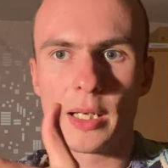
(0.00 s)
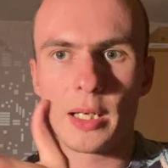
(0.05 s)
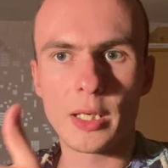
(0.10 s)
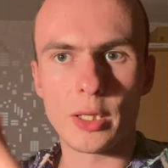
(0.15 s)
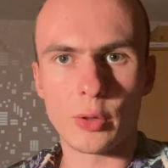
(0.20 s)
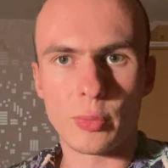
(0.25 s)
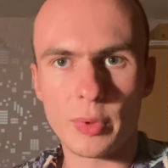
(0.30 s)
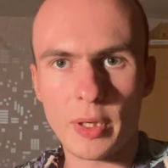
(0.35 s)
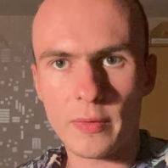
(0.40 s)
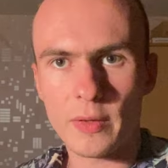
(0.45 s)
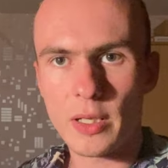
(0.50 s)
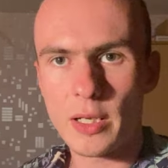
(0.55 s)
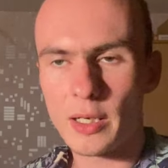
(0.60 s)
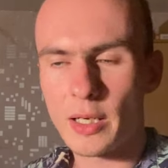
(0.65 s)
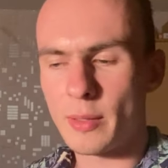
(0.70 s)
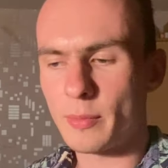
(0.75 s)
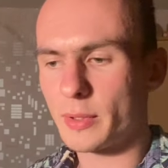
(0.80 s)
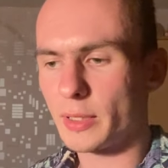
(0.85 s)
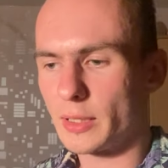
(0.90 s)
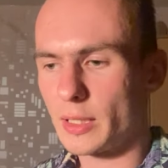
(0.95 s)
и у меня в
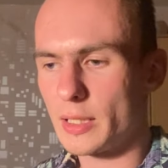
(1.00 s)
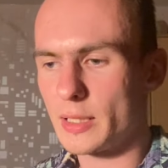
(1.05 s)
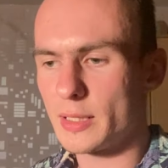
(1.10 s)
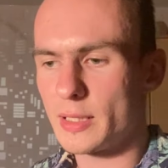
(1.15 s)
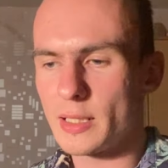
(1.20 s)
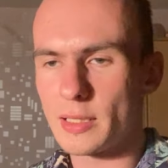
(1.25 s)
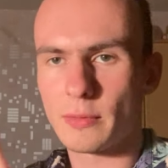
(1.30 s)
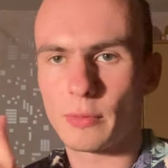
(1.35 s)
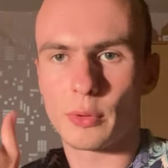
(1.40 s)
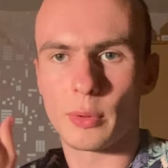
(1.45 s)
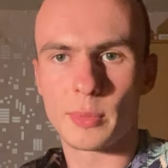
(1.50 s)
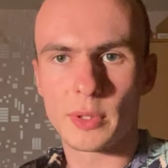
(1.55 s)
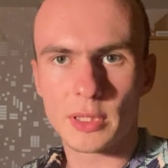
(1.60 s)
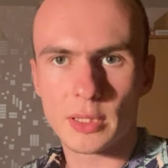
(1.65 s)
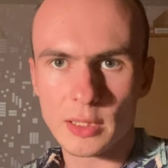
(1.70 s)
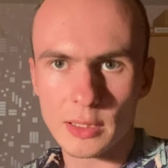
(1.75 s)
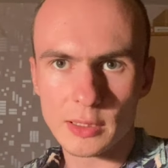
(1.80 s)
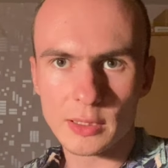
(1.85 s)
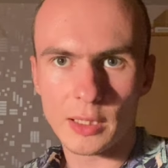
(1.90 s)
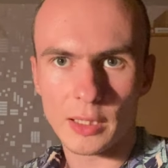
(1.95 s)
телеграм-канале есть в том
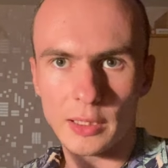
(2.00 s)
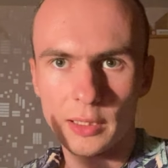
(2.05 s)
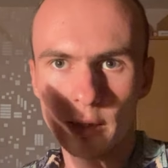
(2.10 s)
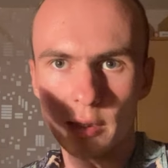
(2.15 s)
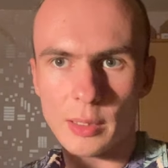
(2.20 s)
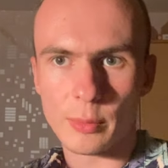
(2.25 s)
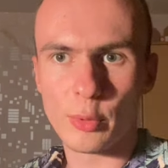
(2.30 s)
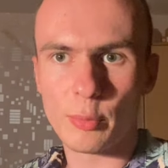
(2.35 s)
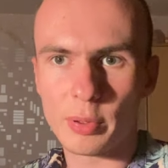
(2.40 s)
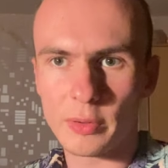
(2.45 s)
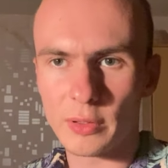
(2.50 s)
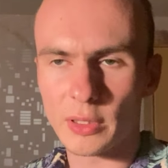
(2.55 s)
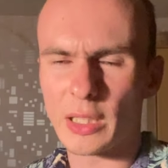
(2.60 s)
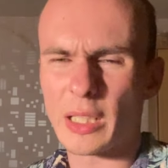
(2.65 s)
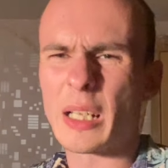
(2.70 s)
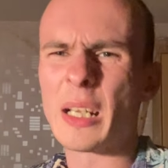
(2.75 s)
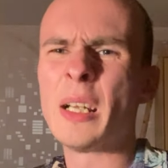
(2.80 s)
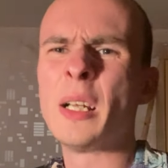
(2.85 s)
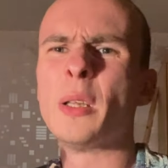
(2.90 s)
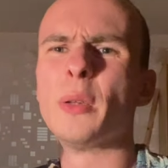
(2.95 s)
числе скрины тому
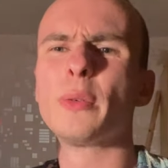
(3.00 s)
подтверждение.